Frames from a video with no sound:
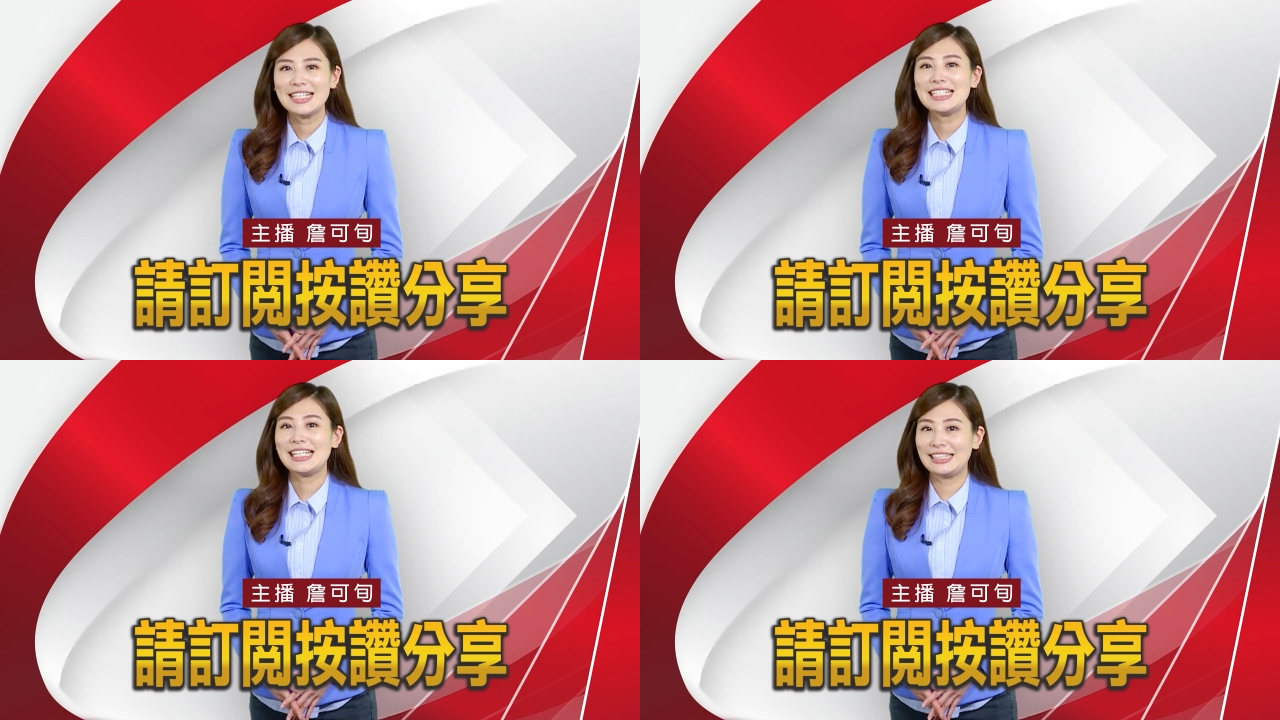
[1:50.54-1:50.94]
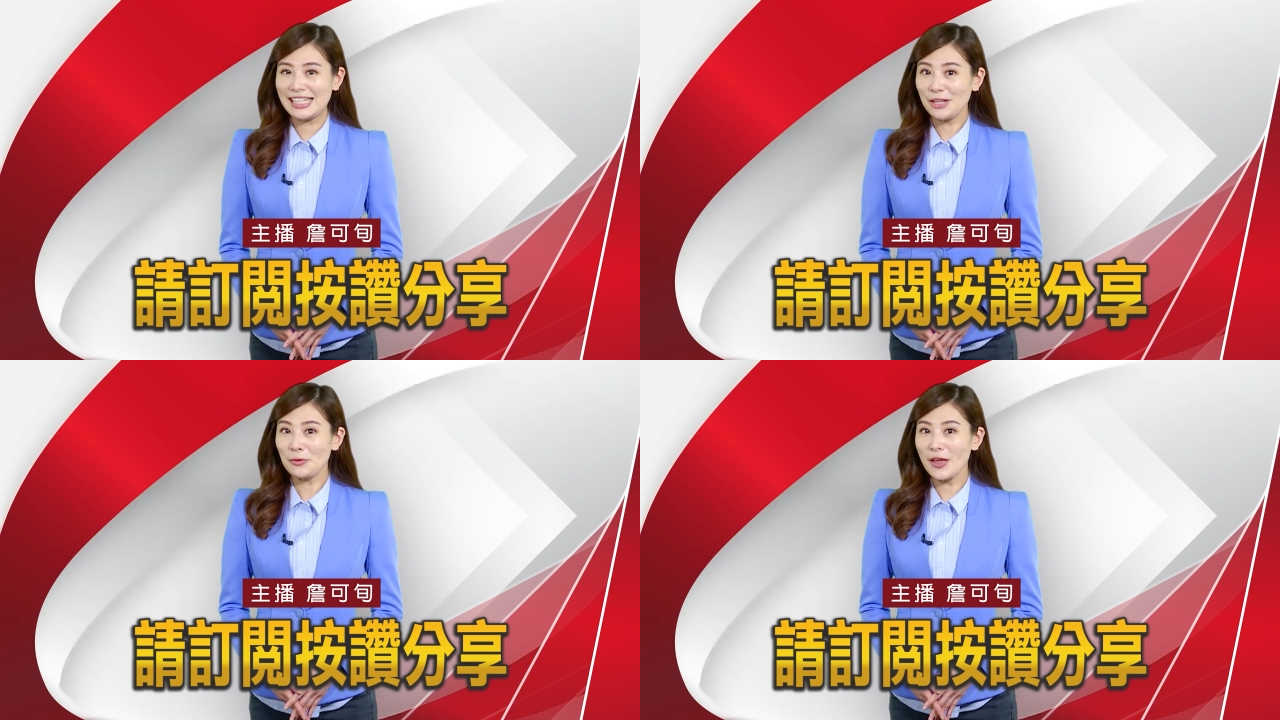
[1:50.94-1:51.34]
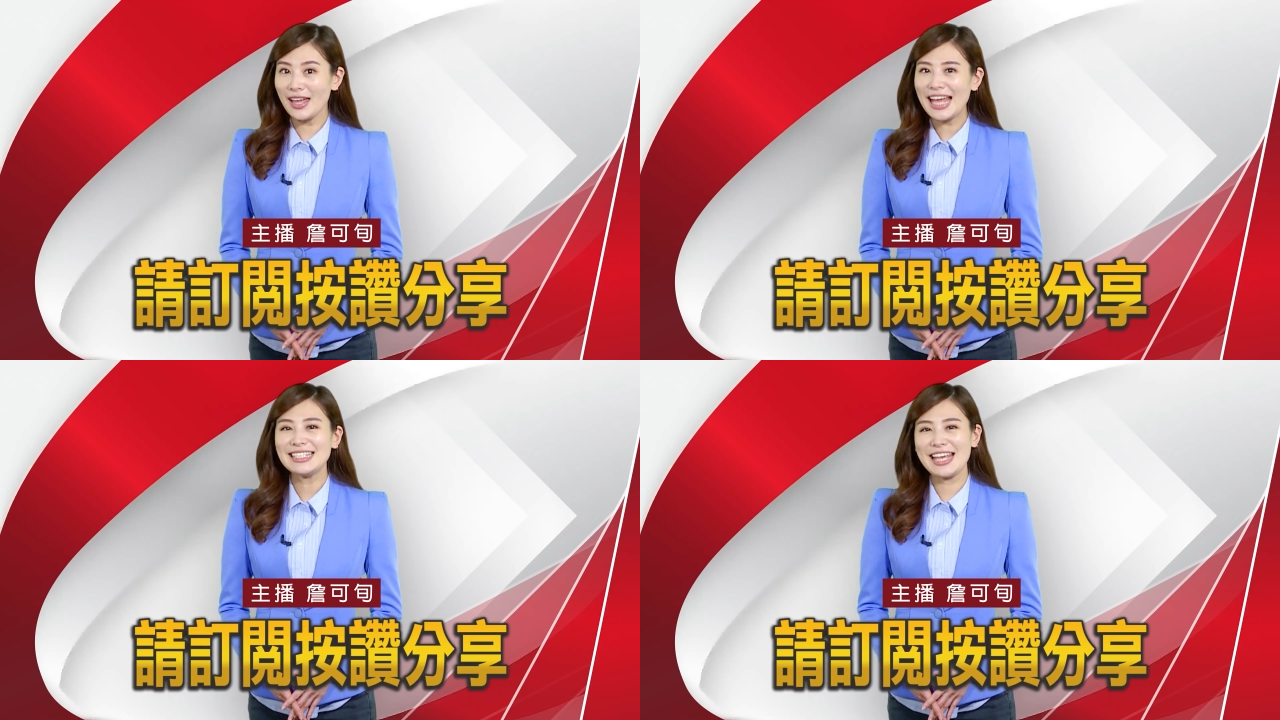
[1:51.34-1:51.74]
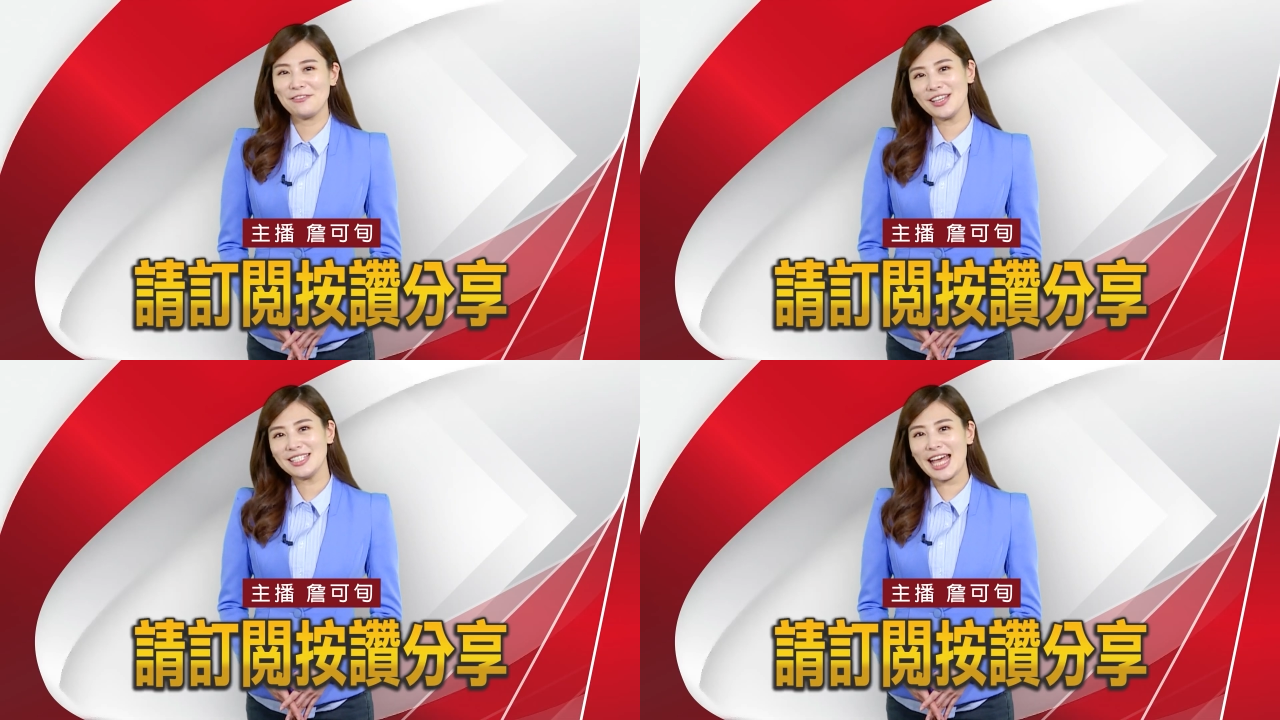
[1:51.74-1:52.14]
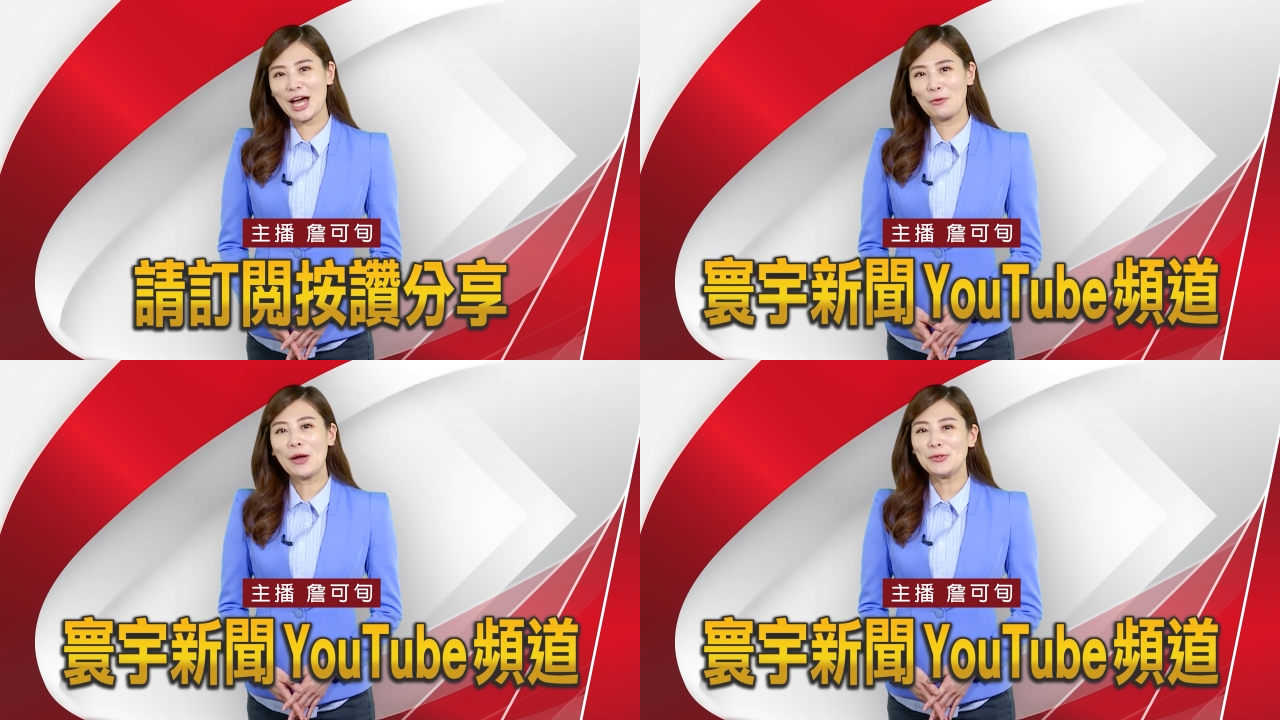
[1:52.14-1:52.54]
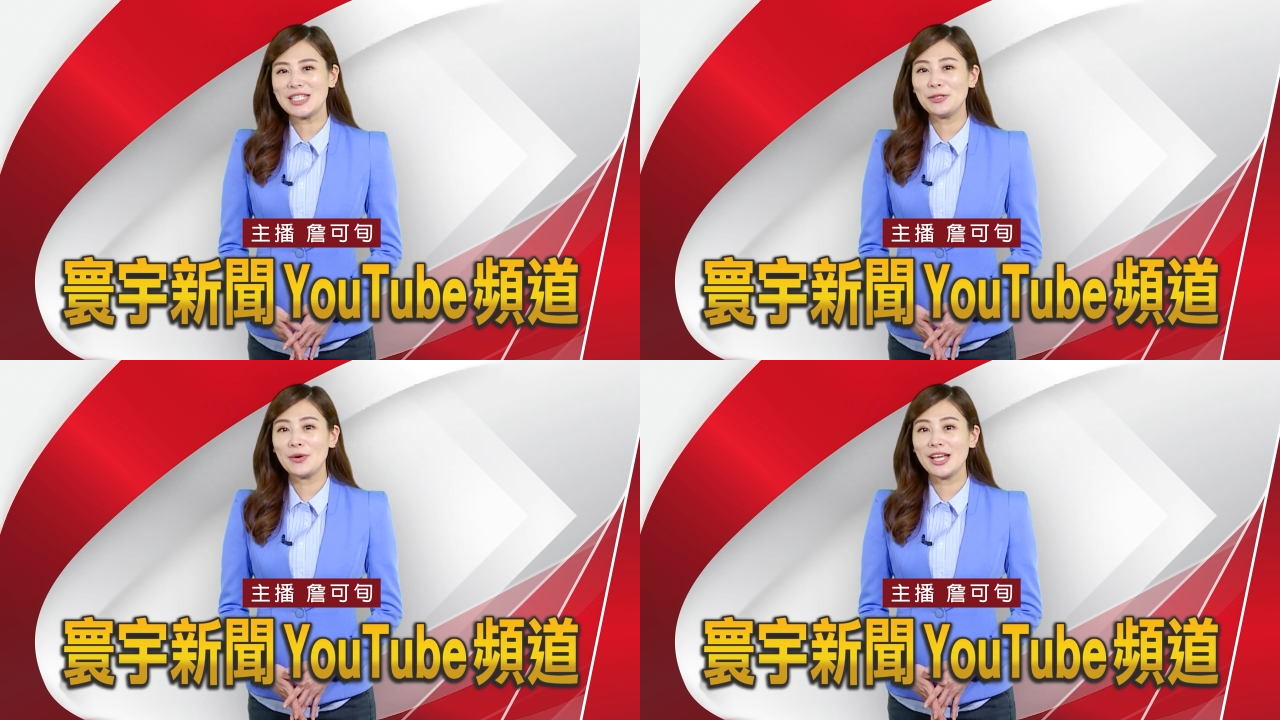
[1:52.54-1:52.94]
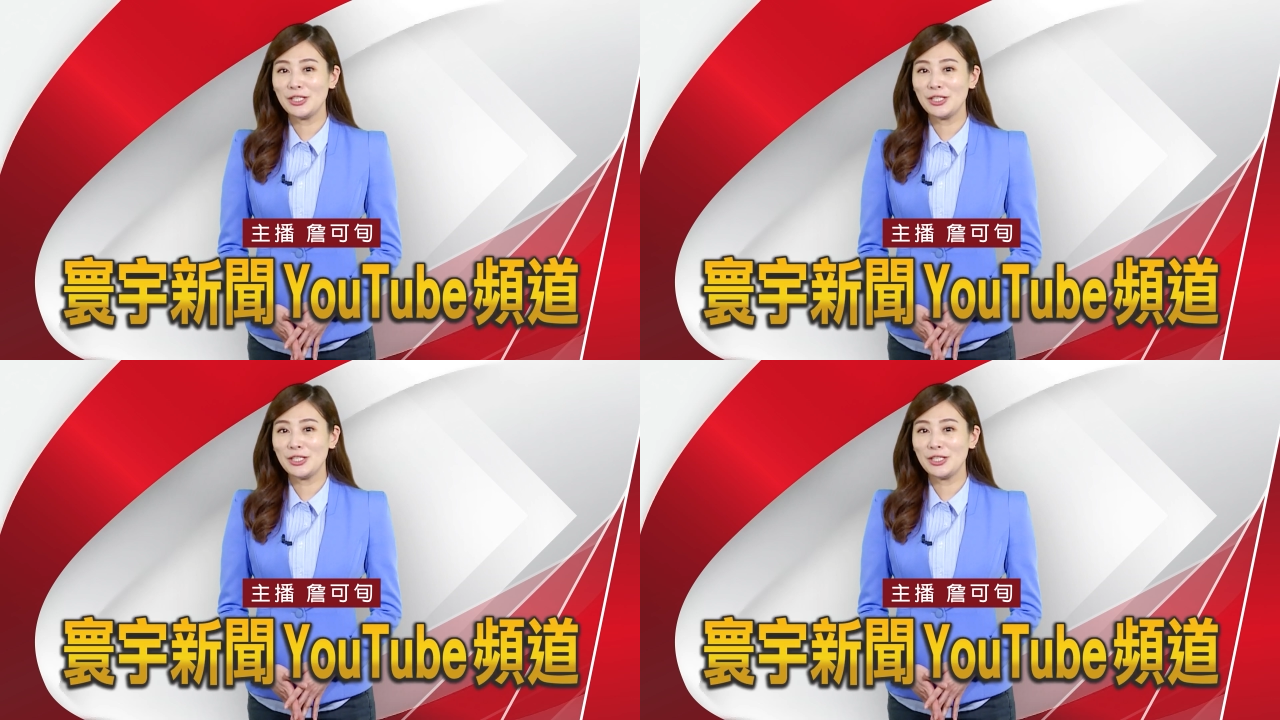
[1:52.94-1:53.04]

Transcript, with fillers: 请订阅、按赞、分享华语新闻